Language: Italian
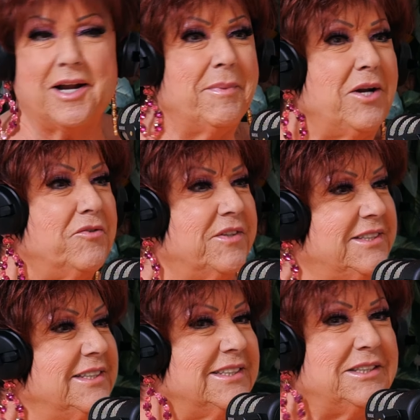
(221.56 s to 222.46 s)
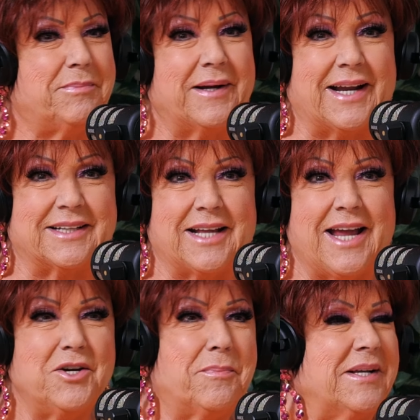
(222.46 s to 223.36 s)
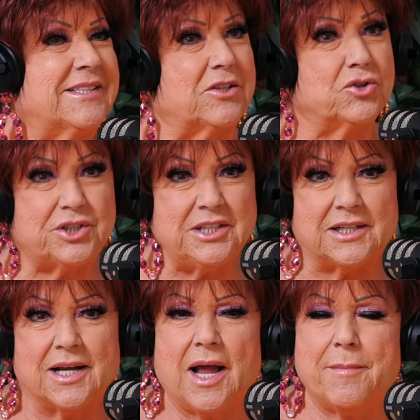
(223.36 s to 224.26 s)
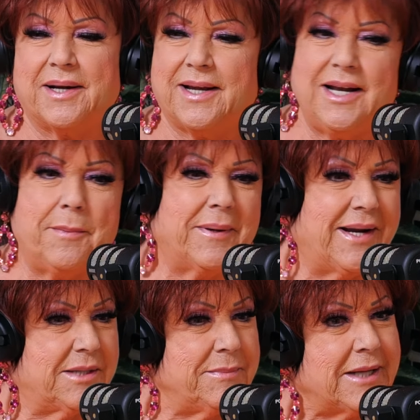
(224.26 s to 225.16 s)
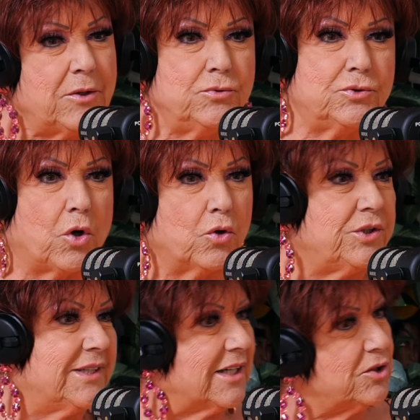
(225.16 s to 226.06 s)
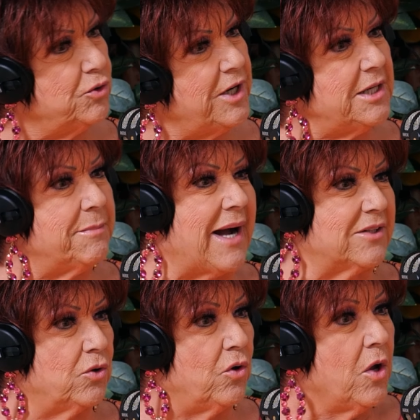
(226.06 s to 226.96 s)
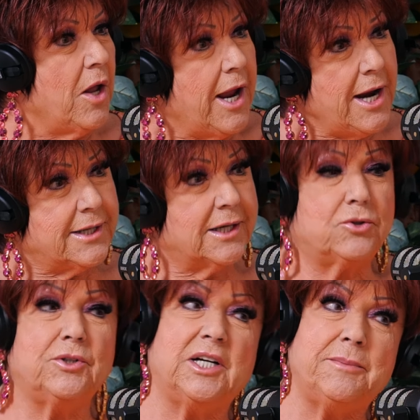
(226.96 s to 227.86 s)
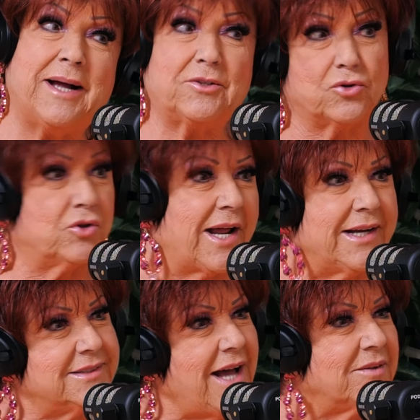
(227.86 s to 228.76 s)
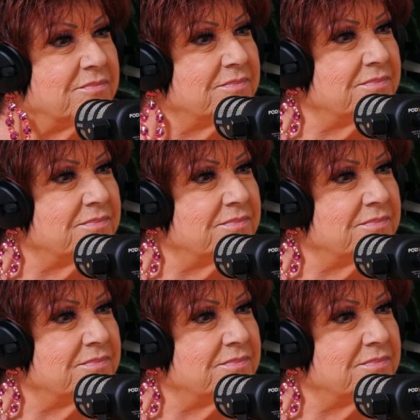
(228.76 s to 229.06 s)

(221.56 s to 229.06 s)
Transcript: è meglio vestirti di paillette. E io ho pensato sì, perché le paillette mi danno un tono di cartone animato è e vero. il cartone animato non ha età.